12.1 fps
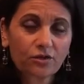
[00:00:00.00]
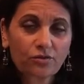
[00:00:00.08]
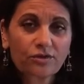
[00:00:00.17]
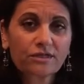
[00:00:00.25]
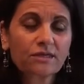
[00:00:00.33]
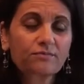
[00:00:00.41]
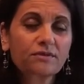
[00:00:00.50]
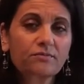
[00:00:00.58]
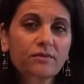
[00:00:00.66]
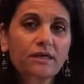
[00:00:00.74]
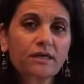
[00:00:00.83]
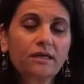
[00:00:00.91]
क्योंकि सबसे
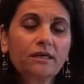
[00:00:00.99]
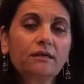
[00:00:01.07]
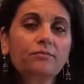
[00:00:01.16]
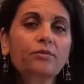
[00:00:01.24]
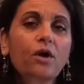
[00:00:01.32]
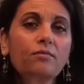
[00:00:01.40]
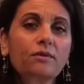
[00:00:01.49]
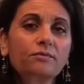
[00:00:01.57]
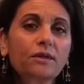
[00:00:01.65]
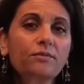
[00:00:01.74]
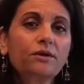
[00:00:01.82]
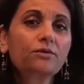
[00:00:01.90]
बड़ी प्रॉब्लम
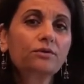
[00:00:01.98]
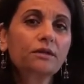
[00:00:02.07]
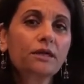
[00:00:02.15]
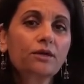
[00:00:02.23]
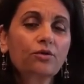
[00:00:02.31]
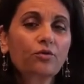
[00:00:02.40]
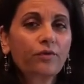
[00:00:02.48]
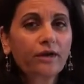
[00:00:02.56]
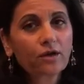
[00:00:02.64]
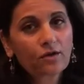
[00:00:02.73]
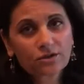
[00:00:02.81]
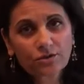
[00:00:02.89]
तभी होती है लोग
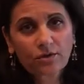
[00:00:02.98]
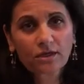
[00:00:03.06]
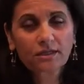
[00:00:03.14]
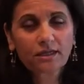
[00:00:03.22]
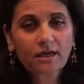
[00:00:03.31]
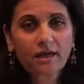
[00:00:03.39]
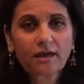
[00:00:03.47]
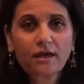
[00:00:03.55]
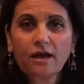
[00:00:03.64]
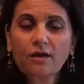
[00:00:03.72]
वेट लॉस तो करते हैं